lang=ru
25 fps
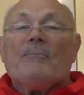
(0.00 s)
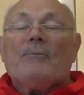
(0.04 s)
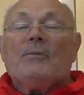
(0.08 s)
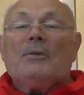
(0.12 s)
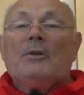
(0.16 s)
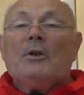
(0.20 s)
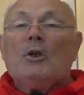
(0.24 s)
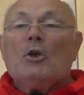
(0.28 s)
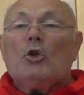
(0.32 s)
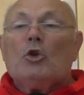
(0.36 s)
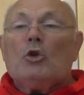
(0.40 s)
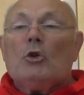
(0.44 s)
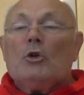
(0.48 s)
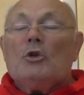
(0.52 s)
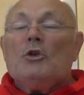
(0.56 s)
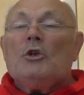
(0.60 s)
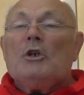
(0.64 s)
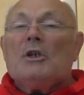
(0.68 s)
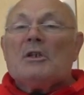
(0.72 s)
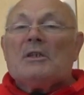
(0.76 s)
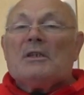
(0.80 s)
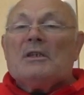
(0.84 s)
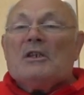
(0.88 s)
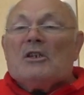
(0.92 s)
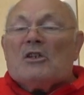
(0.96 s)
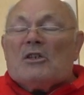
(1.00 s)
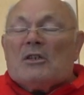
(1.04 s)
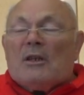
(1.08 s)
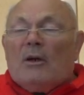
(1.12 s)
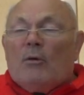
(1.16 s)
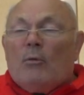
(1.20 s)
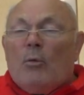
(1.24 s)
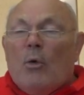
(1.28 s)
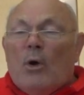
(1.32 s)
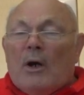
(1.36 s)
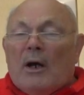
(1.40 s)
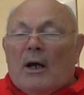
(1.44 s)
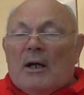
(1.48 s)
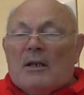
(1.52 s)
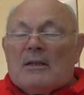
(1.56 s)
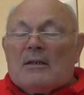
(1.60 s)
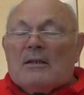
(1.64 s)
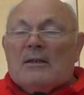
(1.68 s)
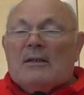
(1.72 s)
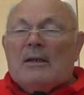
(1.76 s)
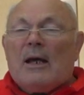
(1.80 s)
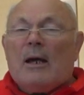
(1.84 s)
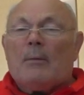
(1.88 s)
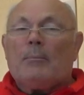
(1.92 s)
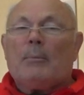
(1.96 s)
Не, не, не с того
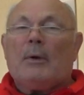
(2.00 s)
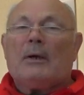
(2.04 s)
конца